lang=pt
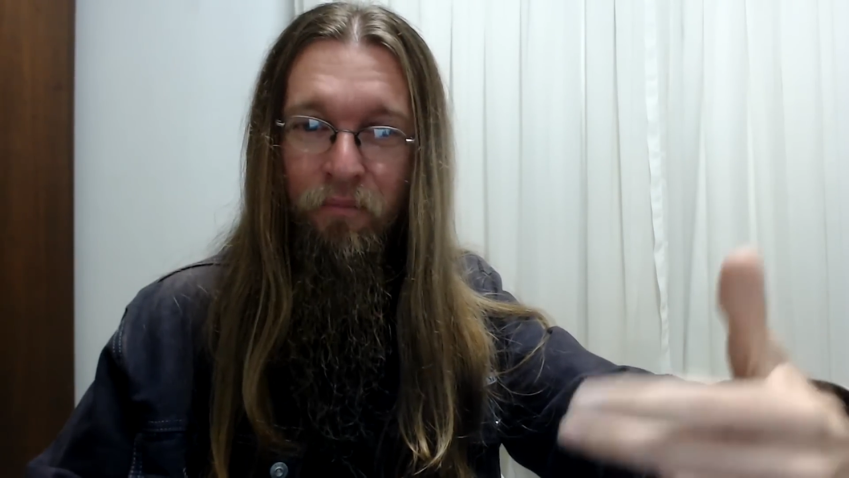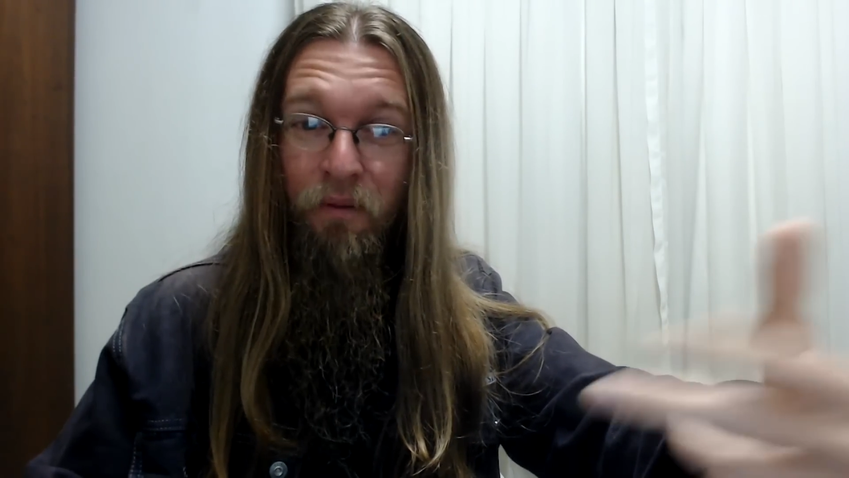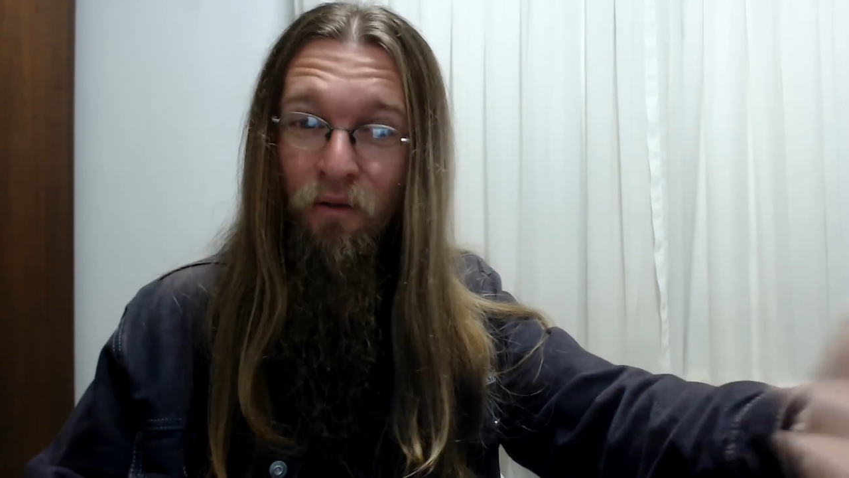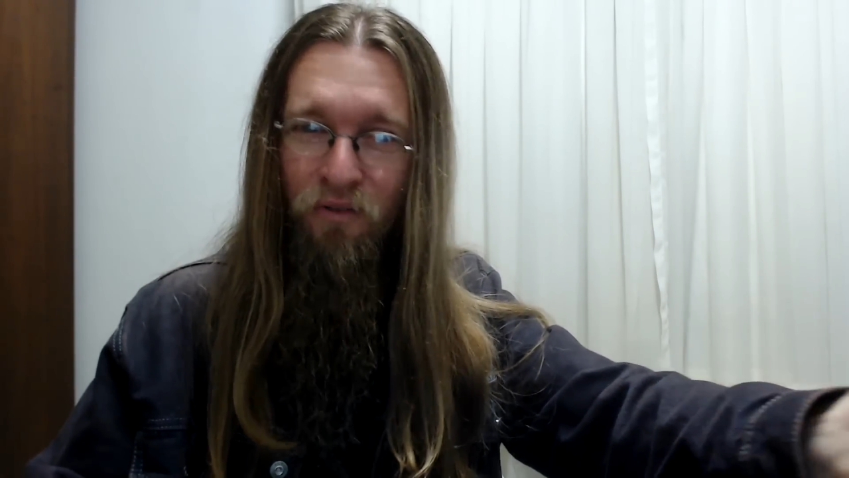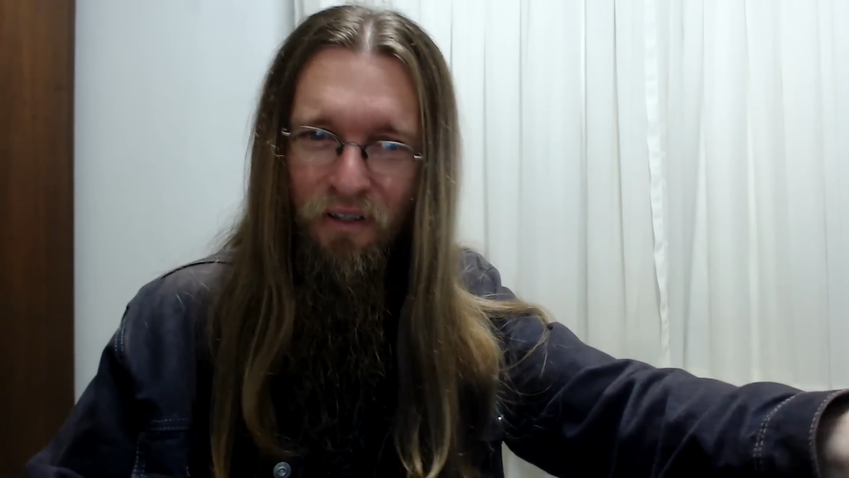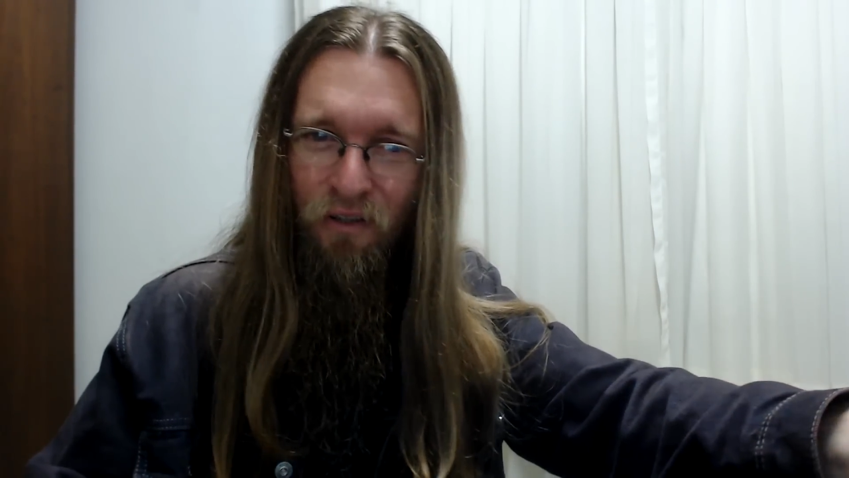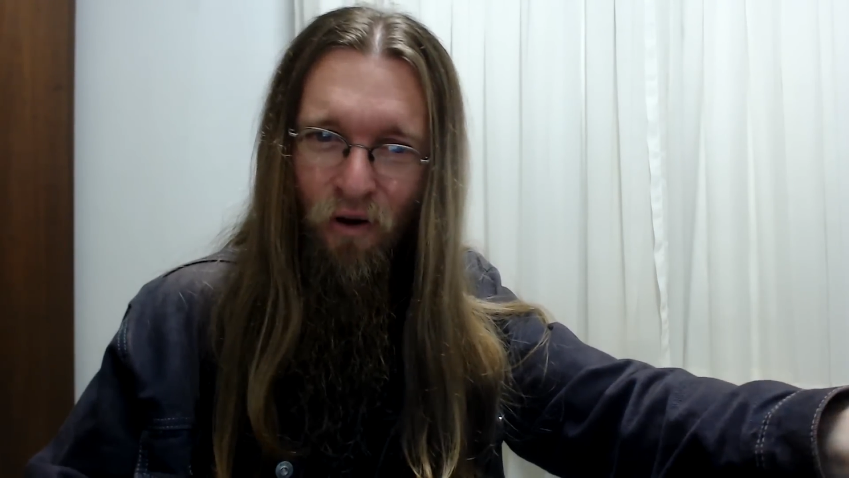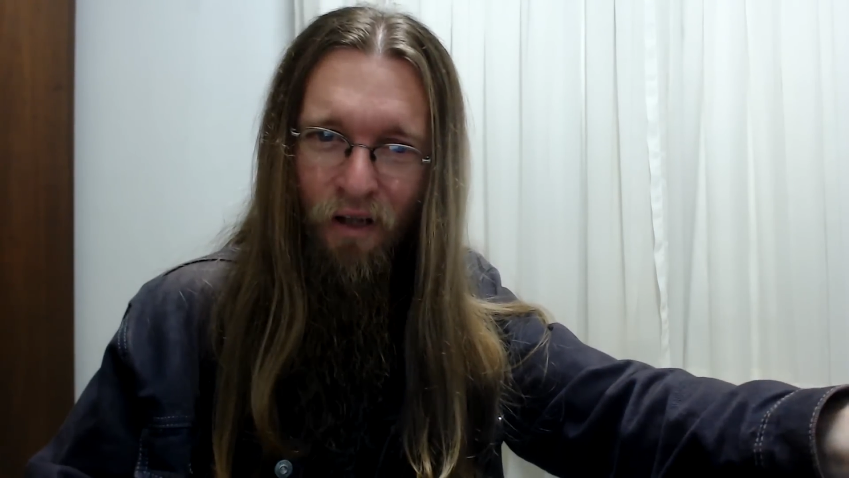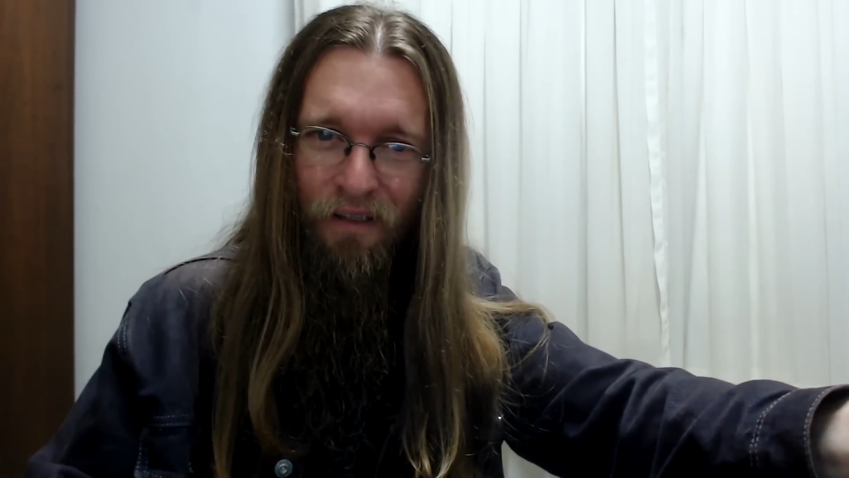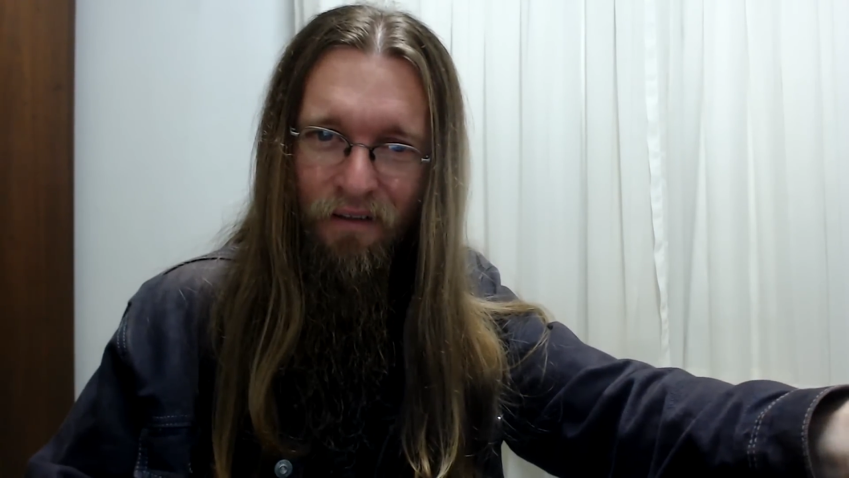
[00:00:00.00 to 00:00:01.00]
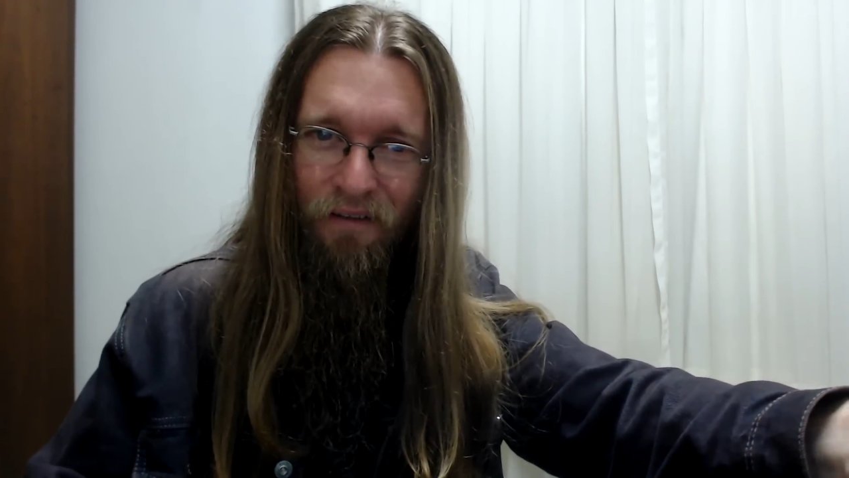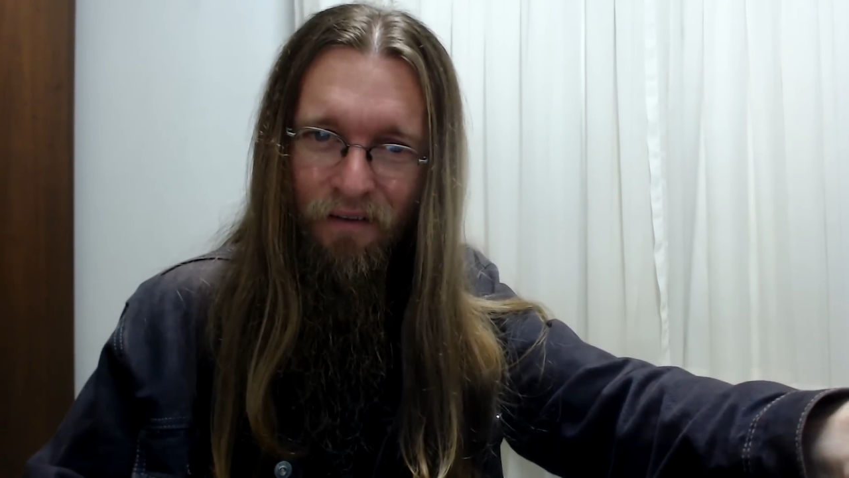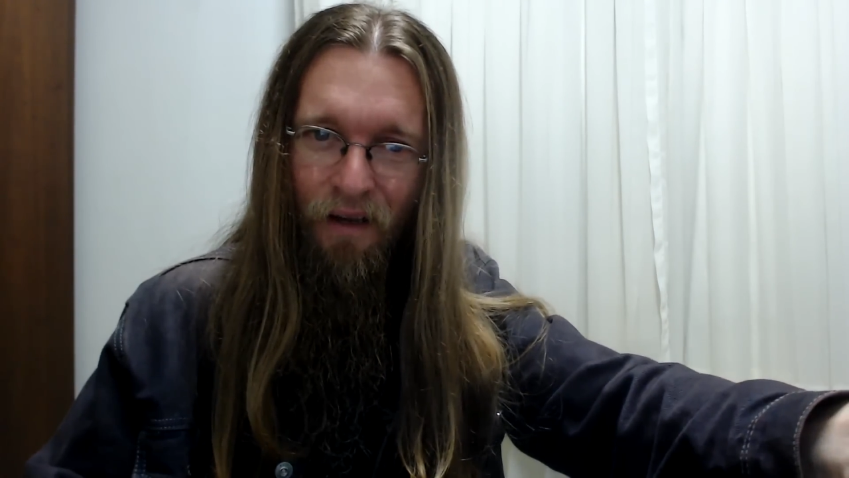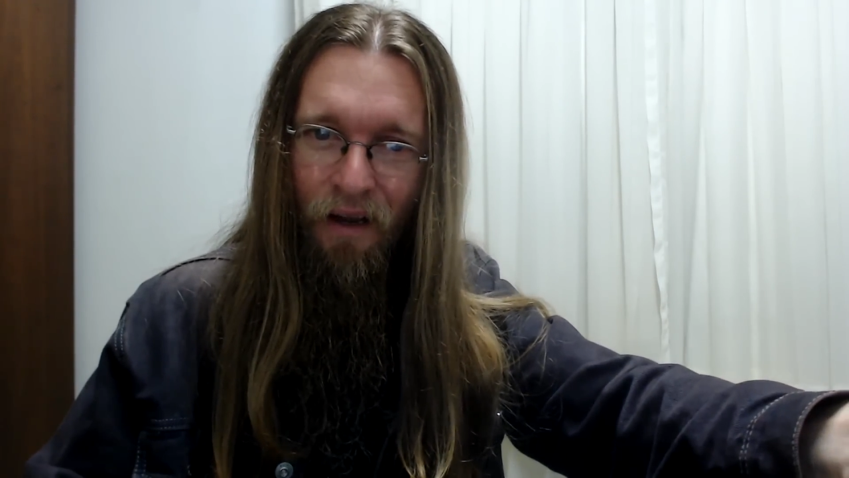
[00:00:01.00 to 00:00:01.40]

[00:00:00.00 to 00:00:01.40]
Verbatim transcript: para os idiotas.